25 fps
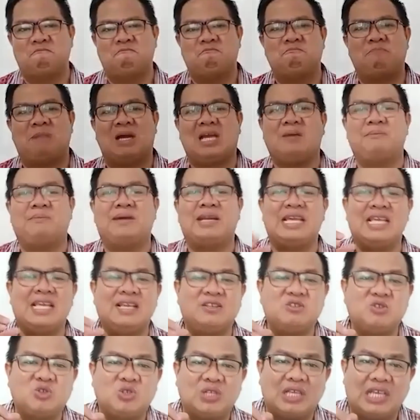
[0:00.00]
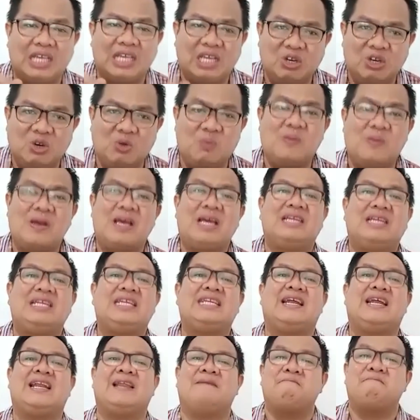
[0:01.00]
Bagaimana Yesus hidup
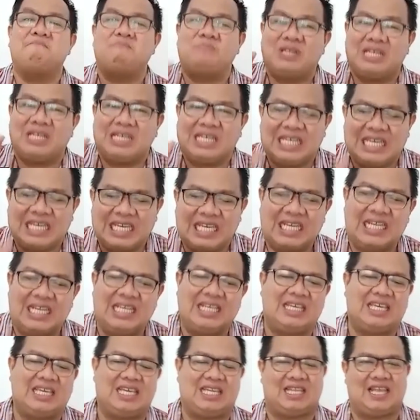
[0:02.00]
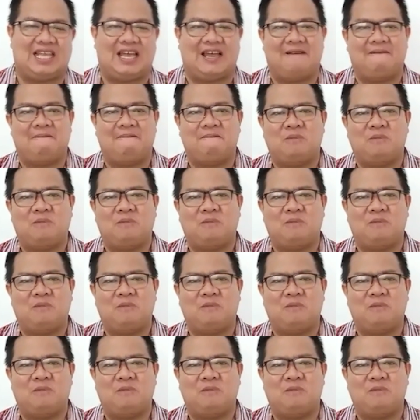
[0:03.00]
di dalam diri kita.